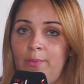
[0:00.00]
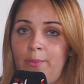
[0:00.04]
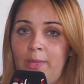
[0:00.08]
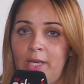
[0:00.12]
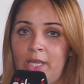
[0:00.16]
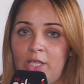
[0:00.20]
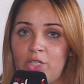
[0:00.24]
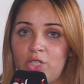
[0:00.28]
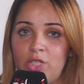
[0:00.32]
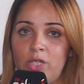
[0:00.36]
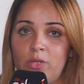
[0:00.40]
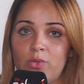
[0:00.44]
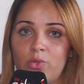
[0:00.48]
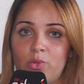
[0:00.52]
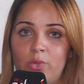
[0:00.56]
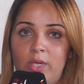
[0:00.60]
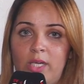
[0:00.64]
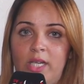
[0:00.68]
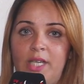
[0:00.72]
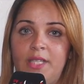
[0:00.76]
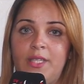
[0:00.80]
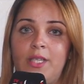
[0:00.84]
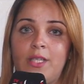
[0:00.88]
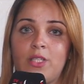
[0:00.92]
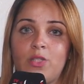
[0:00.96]
مع العشرة ونص ولا
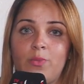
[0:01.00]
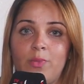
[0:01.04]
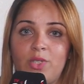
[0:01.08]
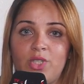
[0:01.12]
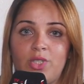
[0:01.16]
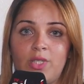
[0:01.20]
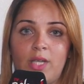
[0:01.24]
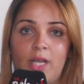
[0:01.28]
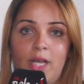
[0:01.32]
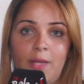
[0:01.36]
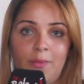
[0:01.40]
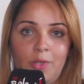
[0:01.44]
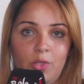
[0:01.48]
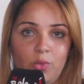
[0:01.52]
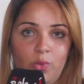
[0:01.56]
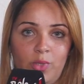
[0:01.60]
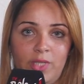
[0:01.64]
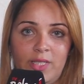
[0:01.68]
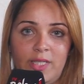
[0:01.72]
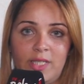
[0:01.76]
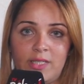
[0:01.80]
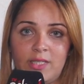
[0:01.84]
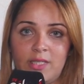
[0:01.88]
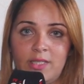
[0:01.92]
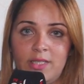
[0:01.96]
11 باش تقابل
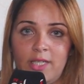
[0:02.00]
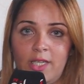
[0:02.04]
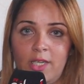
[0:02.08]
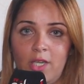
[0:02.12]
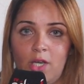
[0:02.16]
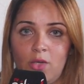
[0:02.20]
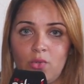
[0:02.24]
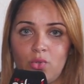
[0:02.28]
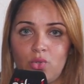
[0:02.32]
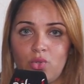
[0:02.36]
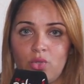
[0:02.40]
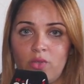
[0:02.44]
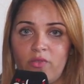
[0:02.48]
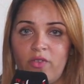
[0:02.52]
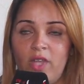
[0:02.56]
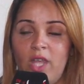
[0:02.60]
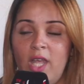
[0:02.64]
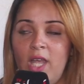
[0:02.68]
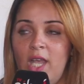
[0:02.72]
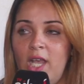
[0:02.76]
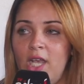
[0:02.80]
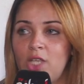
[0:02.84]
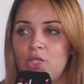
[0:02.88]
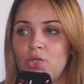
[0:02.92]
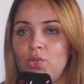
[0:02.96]
وليداتها الطلبات ديالها وتشوف
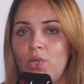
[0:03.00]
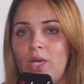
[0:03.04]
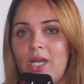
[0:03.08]
اشنو